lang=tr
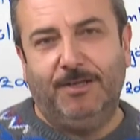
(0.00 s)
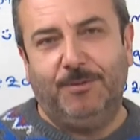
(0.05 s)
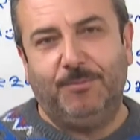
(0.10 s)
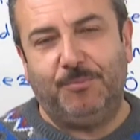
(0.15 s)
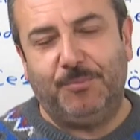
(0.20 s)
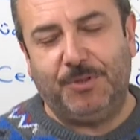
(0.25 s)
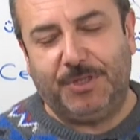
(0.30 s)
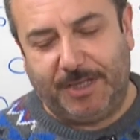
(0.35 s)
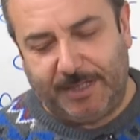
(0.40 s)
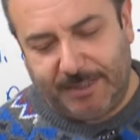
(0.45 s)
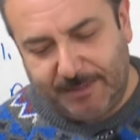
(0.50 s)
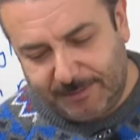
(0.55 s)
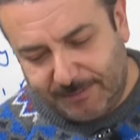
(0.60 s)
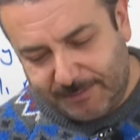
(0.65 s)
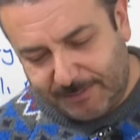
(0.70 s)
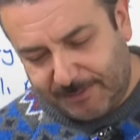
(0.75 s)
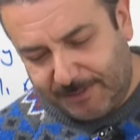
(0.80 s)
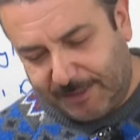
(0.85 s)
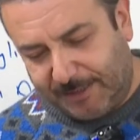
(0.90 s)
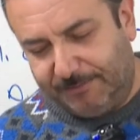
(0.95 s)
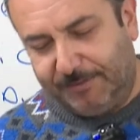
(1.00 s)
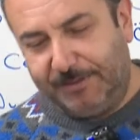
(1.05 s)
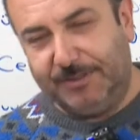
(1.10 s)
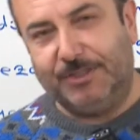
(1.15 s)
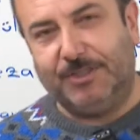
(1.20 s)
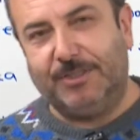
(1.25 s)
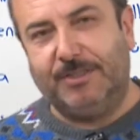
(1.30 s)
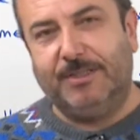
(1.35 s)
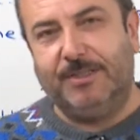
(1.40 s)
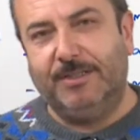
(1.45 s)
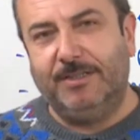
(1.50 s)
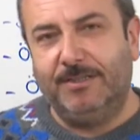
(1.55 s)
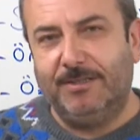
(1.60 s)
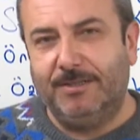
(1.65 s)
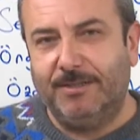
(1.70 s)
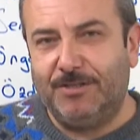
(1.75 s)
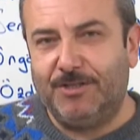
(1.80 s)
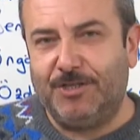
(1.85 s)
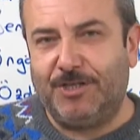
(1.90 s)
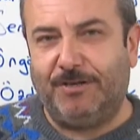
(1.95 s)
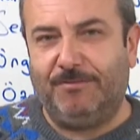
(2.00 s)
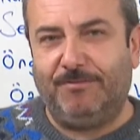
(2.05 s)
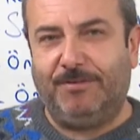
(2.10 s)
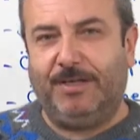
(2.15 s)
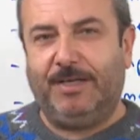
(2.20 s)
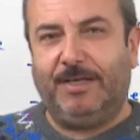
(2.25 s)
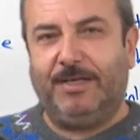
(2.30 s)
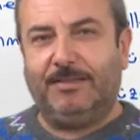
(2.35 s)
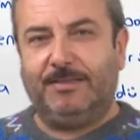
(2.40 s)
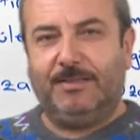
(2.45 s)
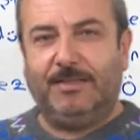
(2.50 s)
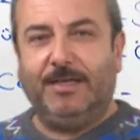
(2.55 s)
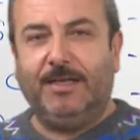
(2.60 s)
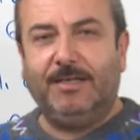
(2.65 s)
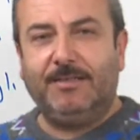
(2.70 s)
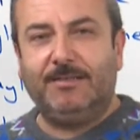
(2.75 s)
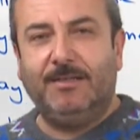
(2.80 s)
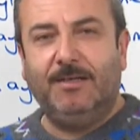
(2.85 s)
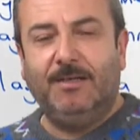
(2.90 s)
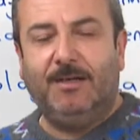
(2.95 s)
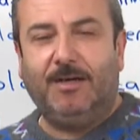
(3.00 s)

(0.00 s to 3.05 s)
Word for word: bireyin davranışları çevreyi etkiler